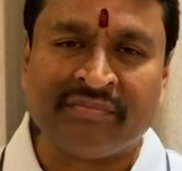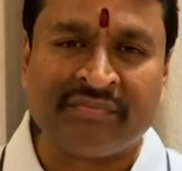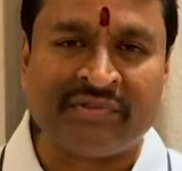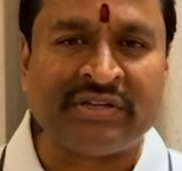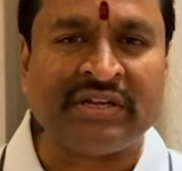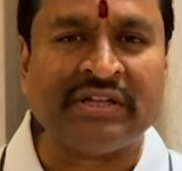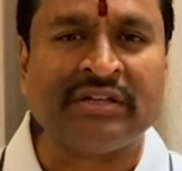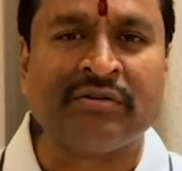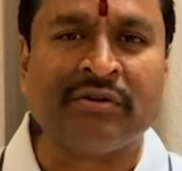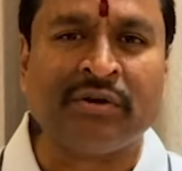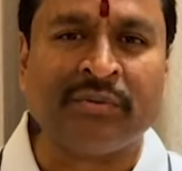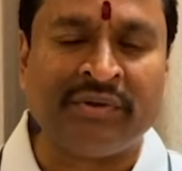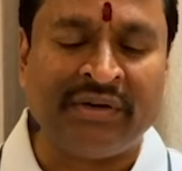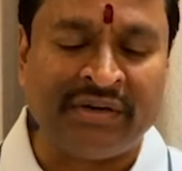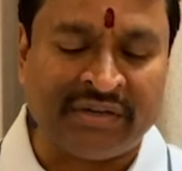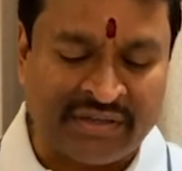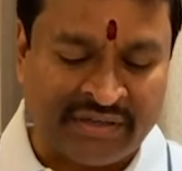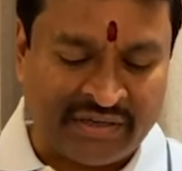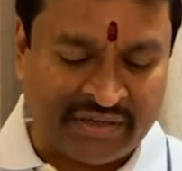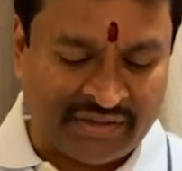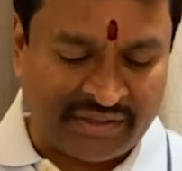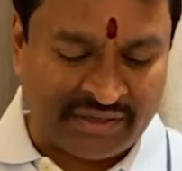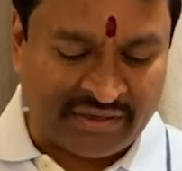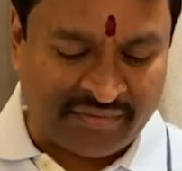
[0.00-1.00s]
చంద్రబాబు నాయుడు
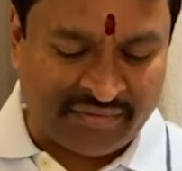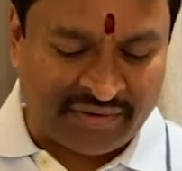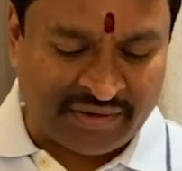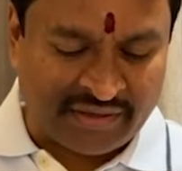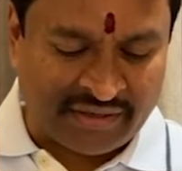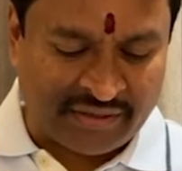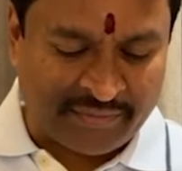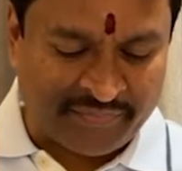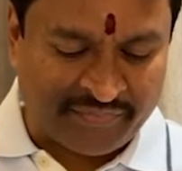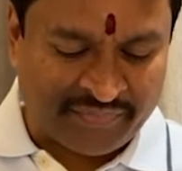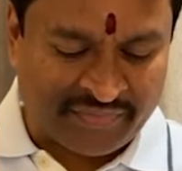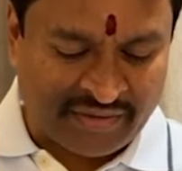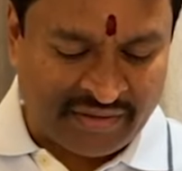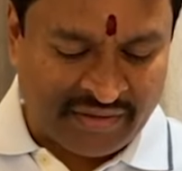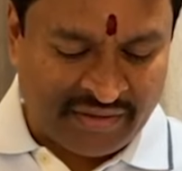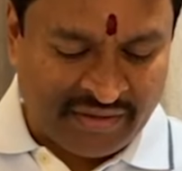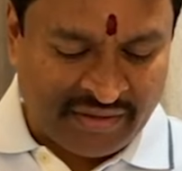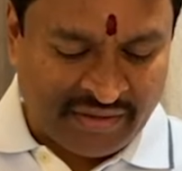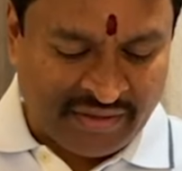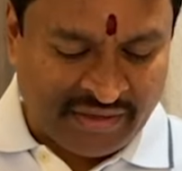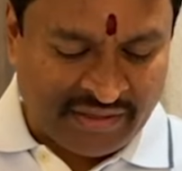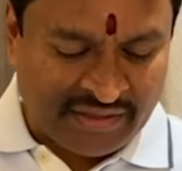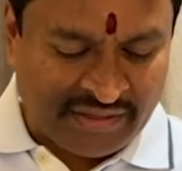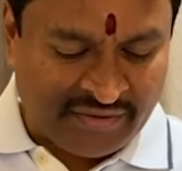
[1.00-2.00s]
గారికి తెలవాల
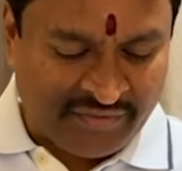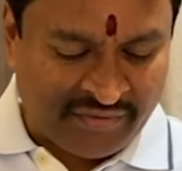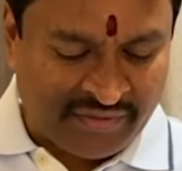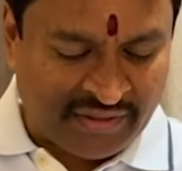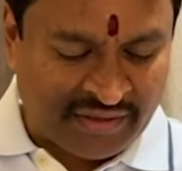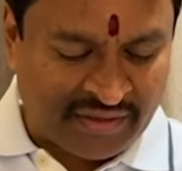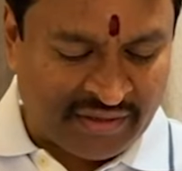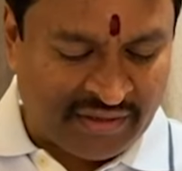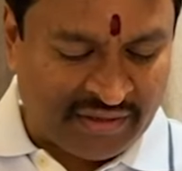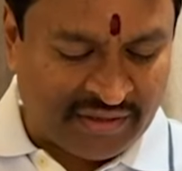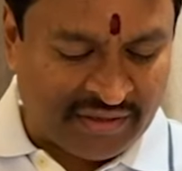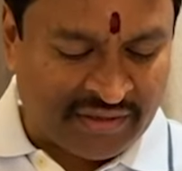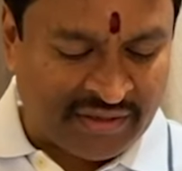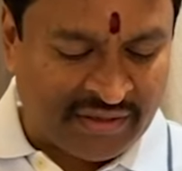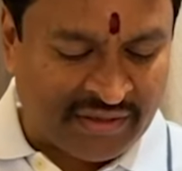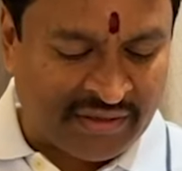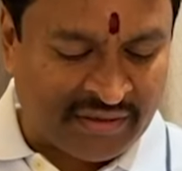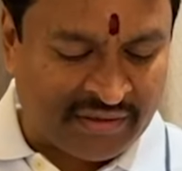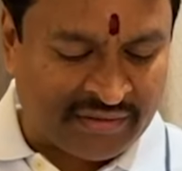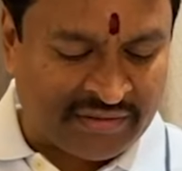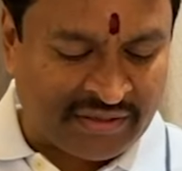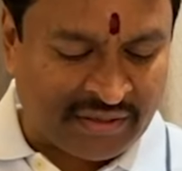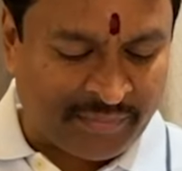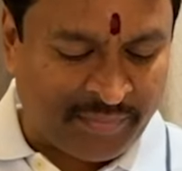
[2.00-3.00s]
అదేవిధంగా ఇంకా
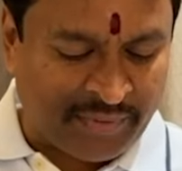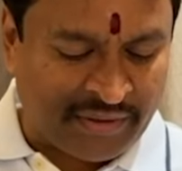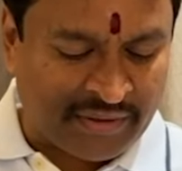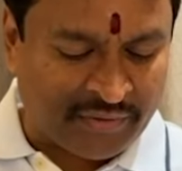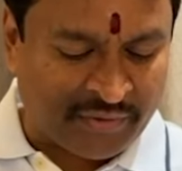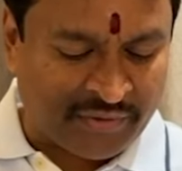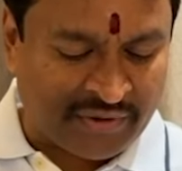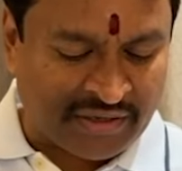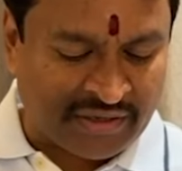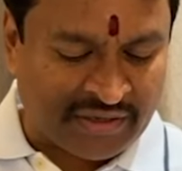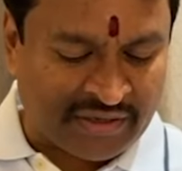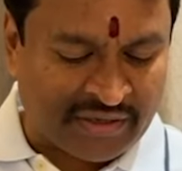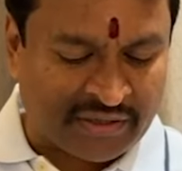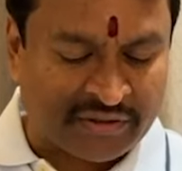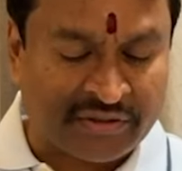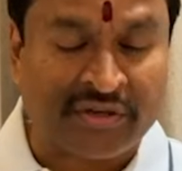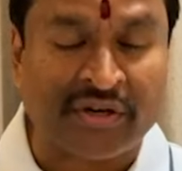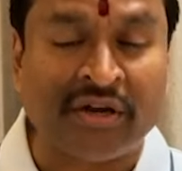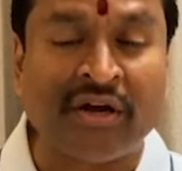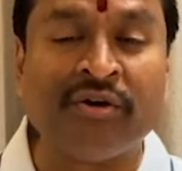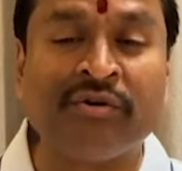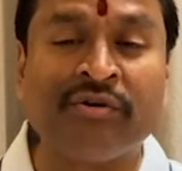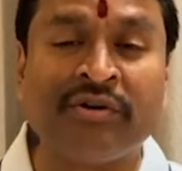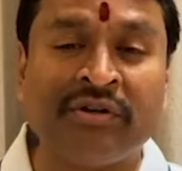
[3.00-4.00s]
చెప్పాలనుకుంటే కనుక
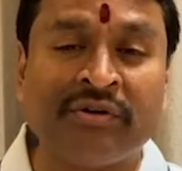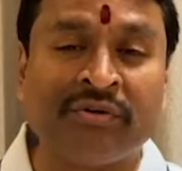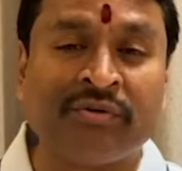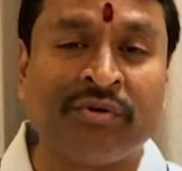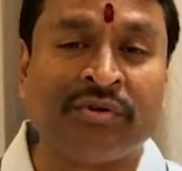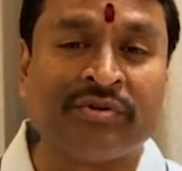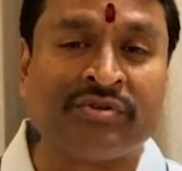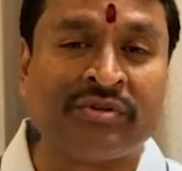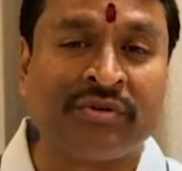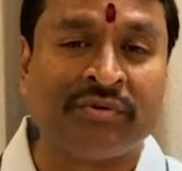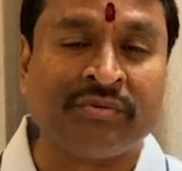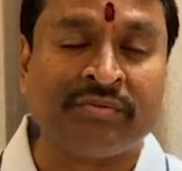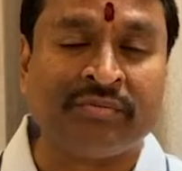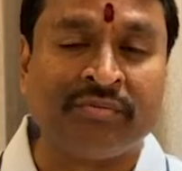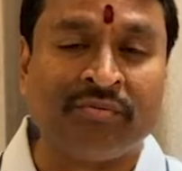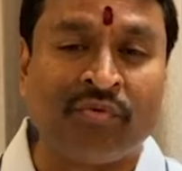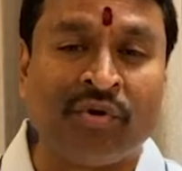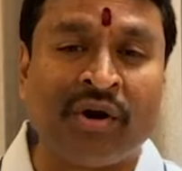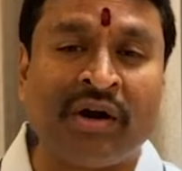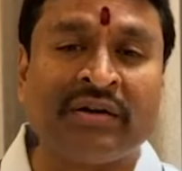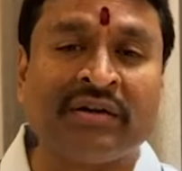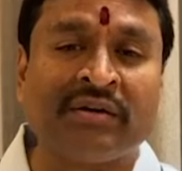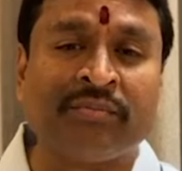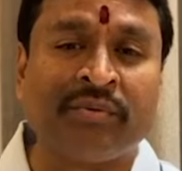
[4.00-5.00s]
త్రాగునీరు కోసం
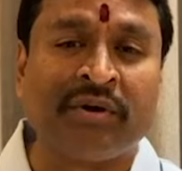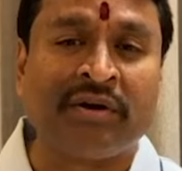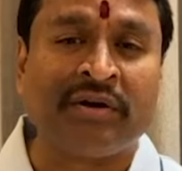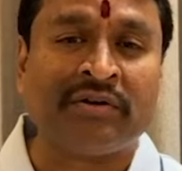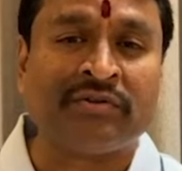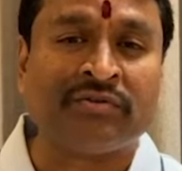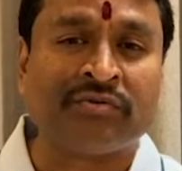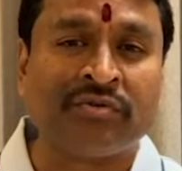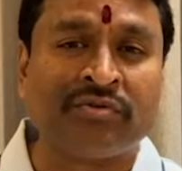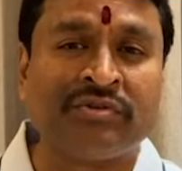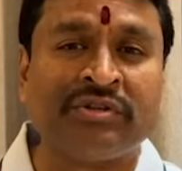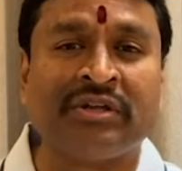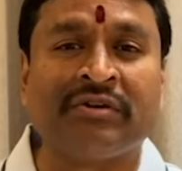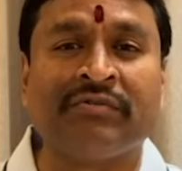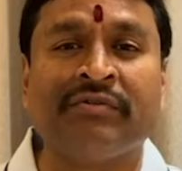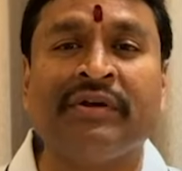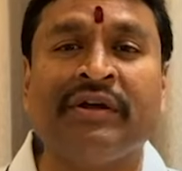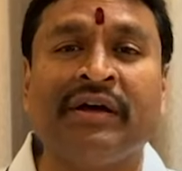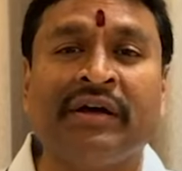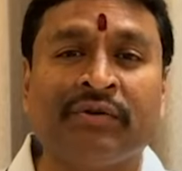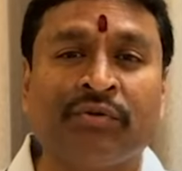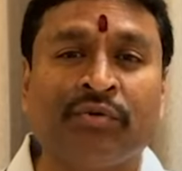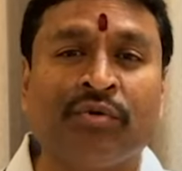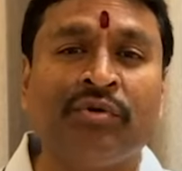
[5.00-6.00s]
వాటర్ బాటిల్స్ కోసం ఇరవై
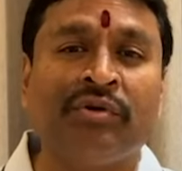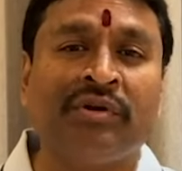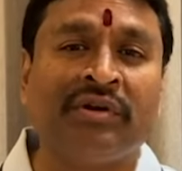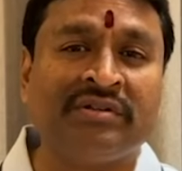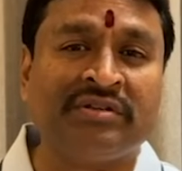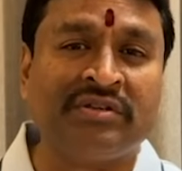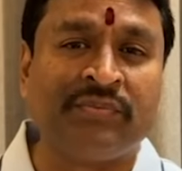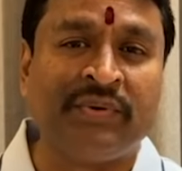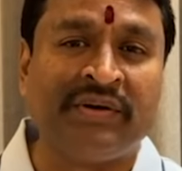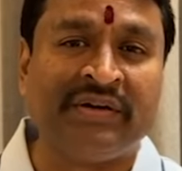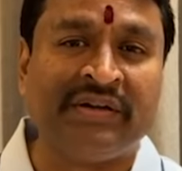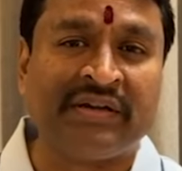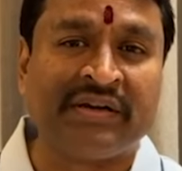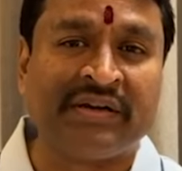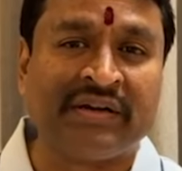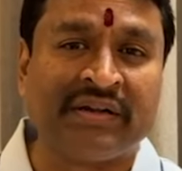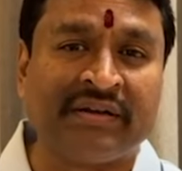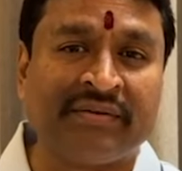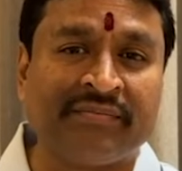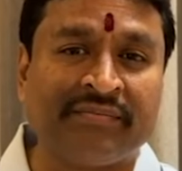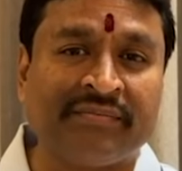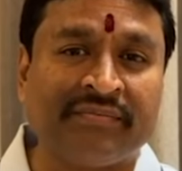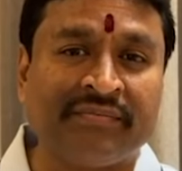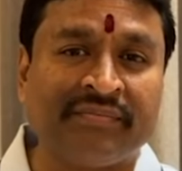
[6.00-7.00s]
ఆరు కోట్లు ఖర్చు పెట్టారట
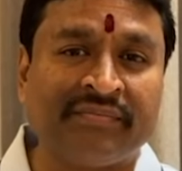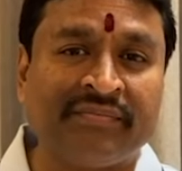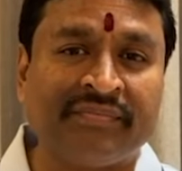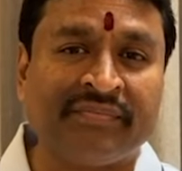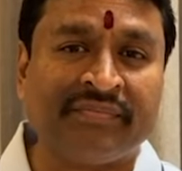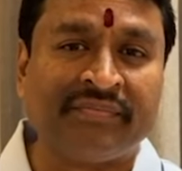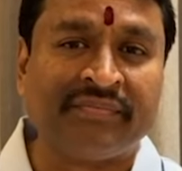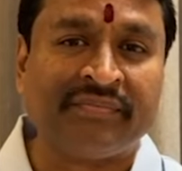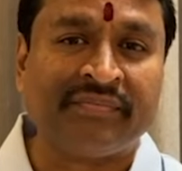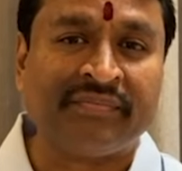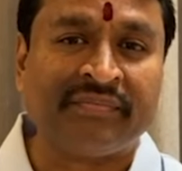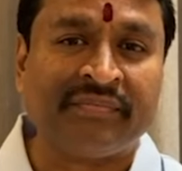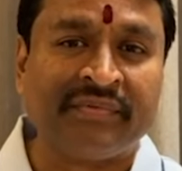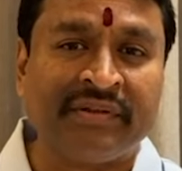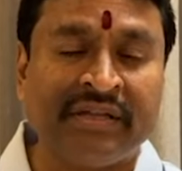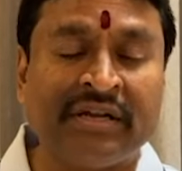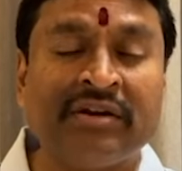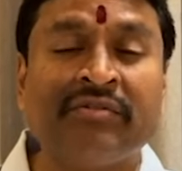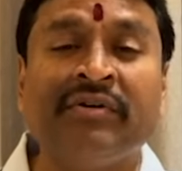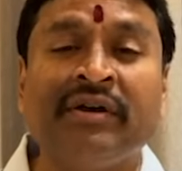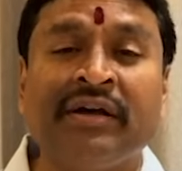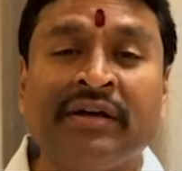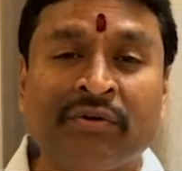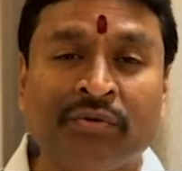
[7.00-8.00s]

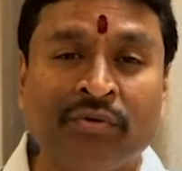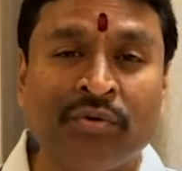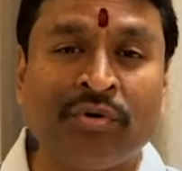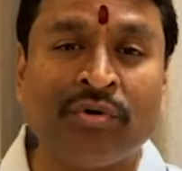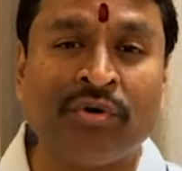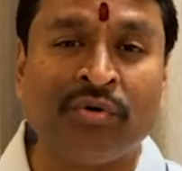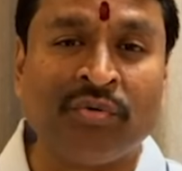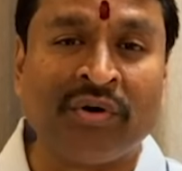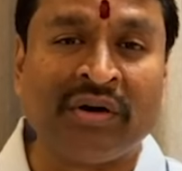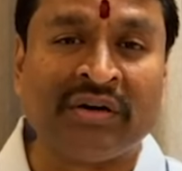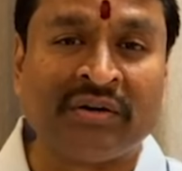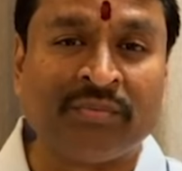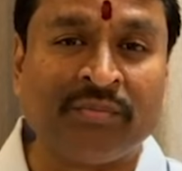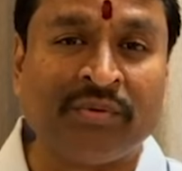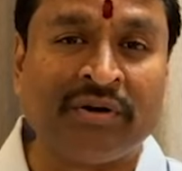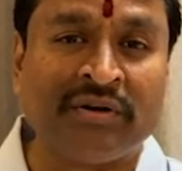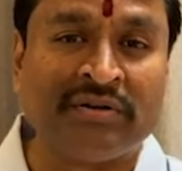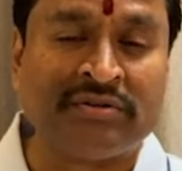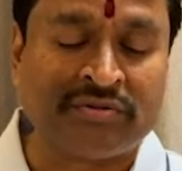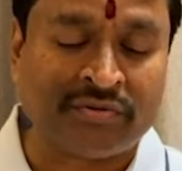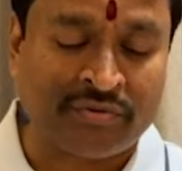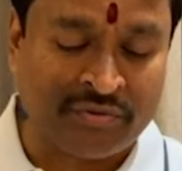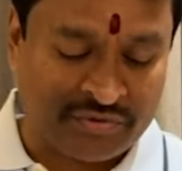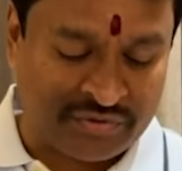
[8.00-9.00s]
ఇరవై ఆరు కోట్లు వాటర్
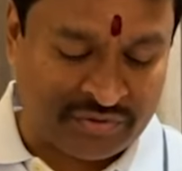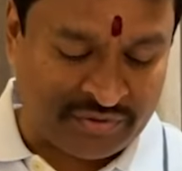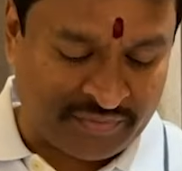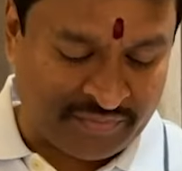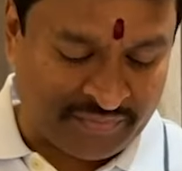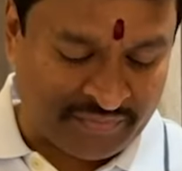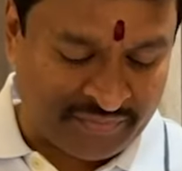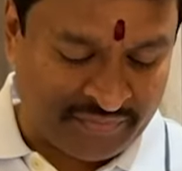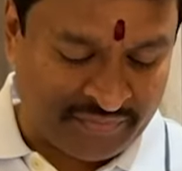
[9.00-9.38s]
బాటిల్స్ కోసం